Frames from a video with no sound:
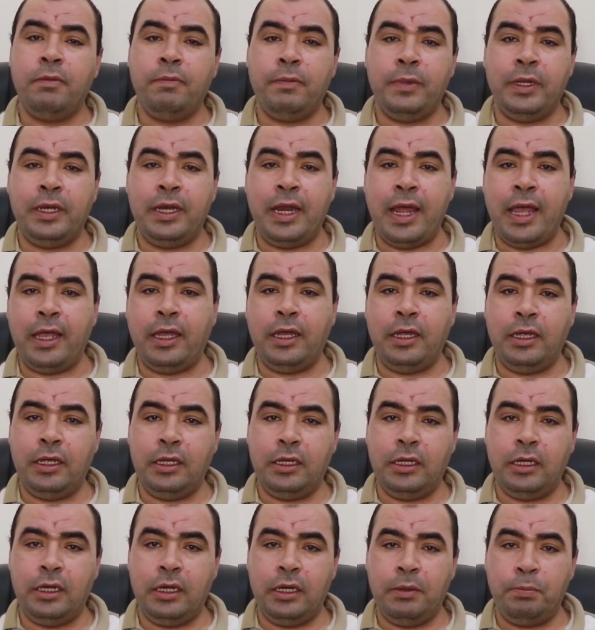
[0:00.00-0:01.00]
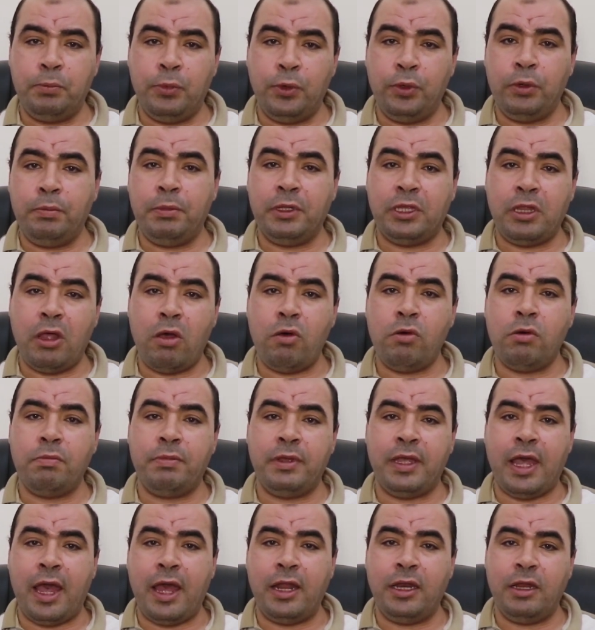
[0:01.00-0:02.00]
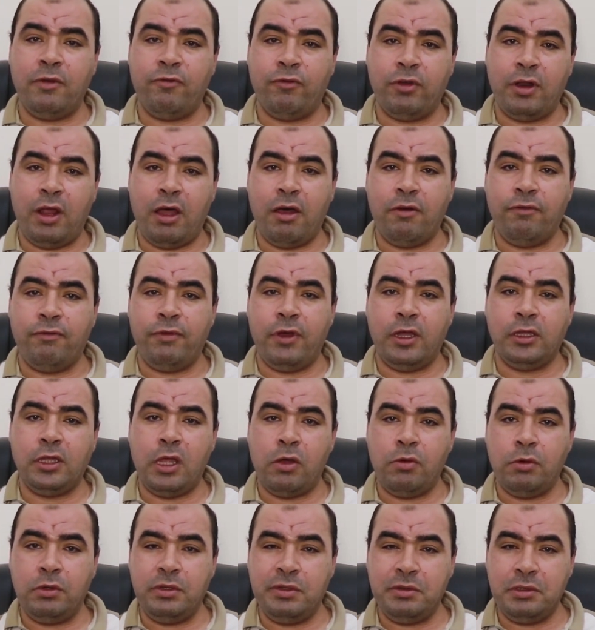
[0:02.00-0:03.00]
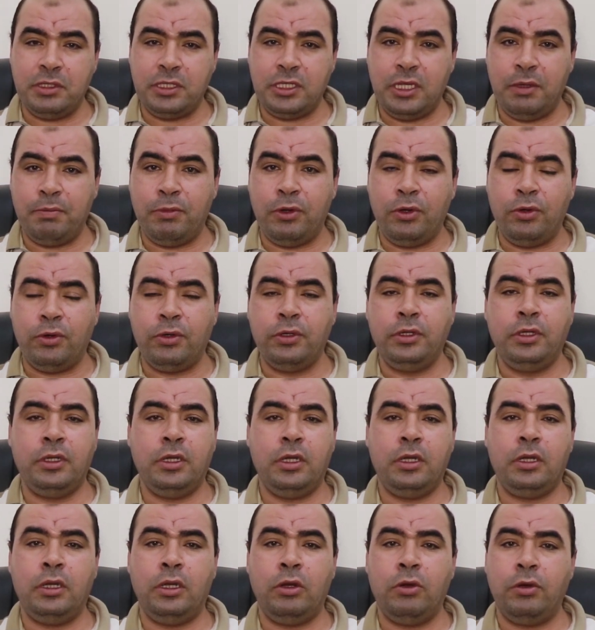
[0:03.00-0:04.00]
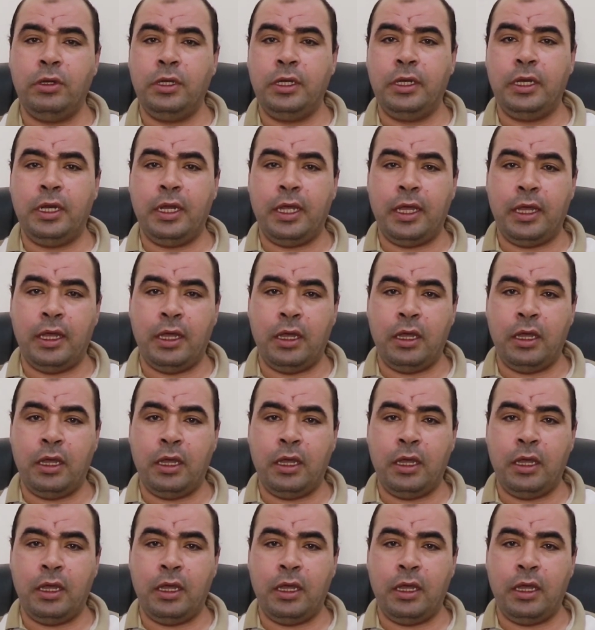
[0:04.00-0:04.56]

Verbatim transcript: بنلاقي البول بتاعه بيعلم في الحفاضه ويسيب لون لون